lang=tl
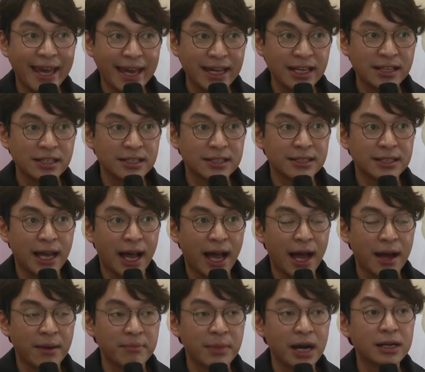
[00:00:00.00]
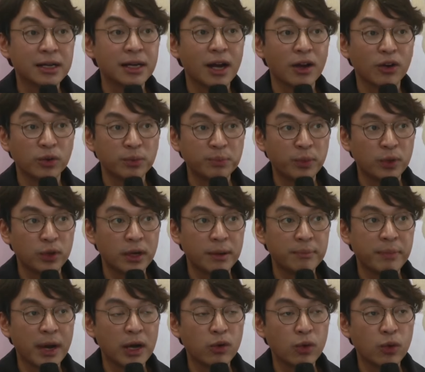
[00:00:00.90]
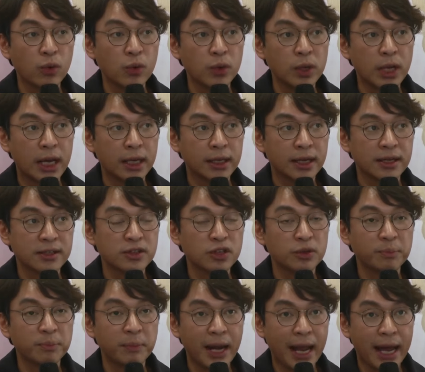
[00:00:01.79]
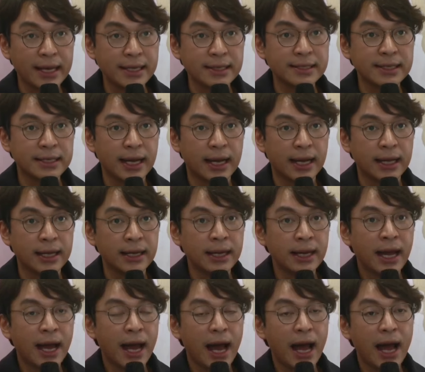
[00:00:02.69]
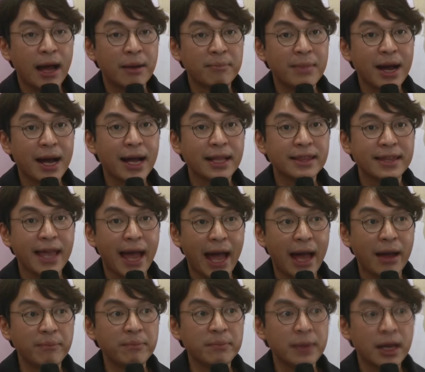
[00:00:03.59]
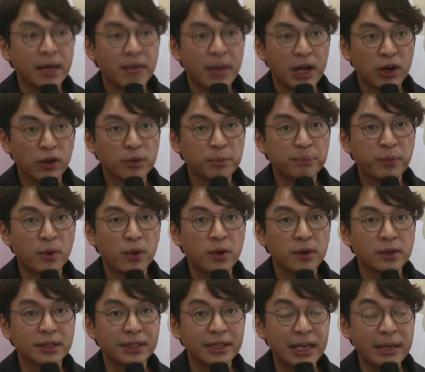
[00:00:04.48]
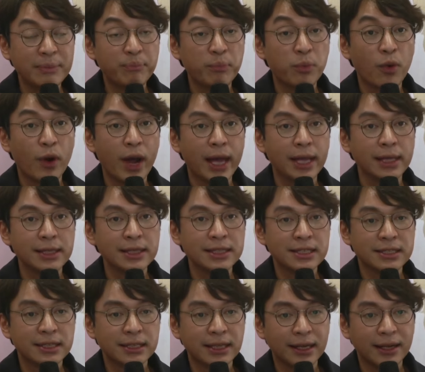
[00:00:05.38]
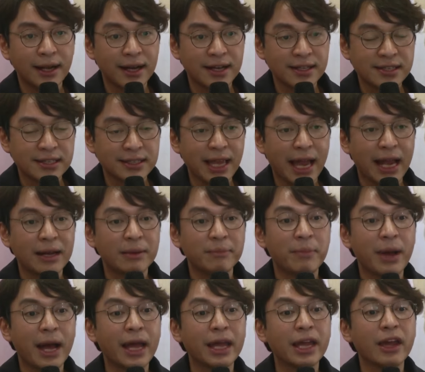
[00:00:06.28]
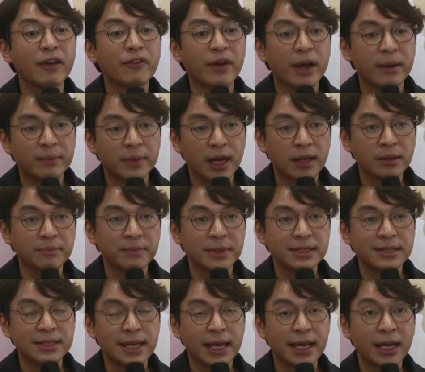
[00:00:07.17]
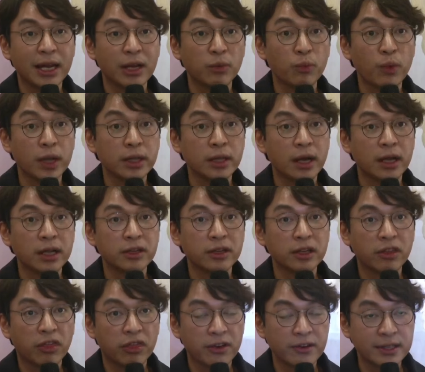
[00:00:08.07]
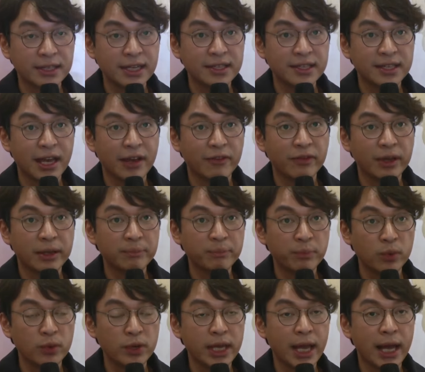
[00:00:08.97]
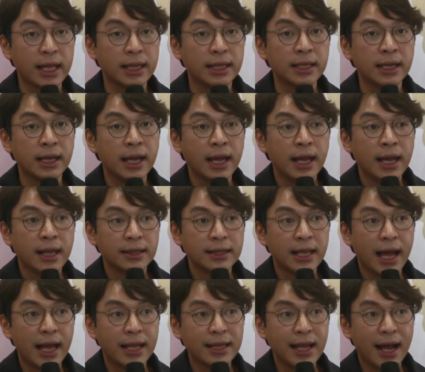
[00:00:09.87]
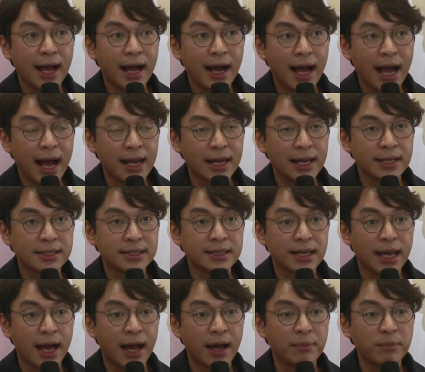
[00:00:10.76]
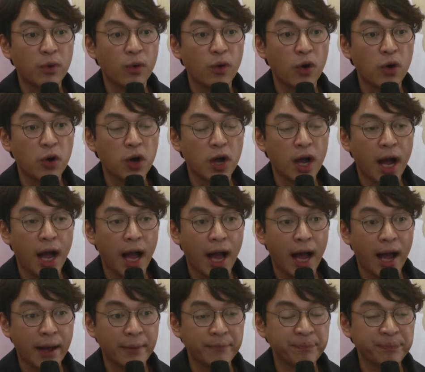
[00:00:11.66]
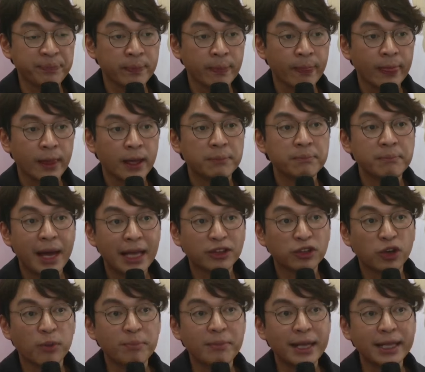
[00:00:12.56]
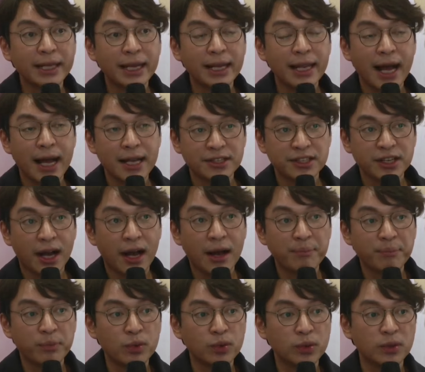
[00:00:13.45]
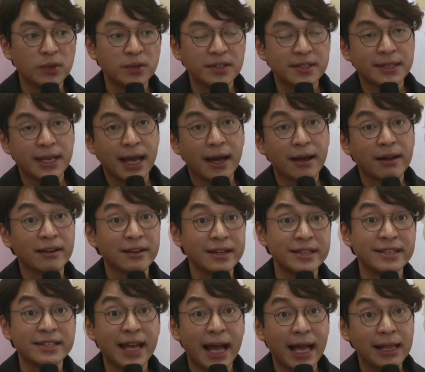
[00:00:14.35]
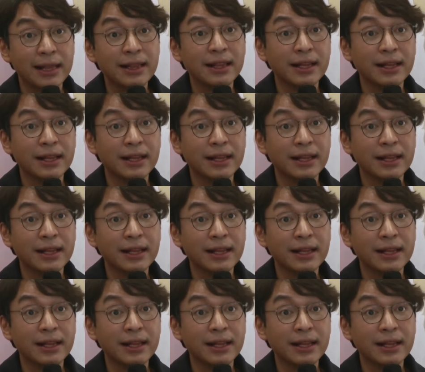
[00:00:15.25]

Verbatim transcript: case uh, magkaroon po ng pagkukulang ng supply sa uh, mga dam. Meron pong deep wells na naka-standby, if I'm not mistaken, 137 po yan na nakakalat sa buong um, Metro Manila at saka po dun sa Rizal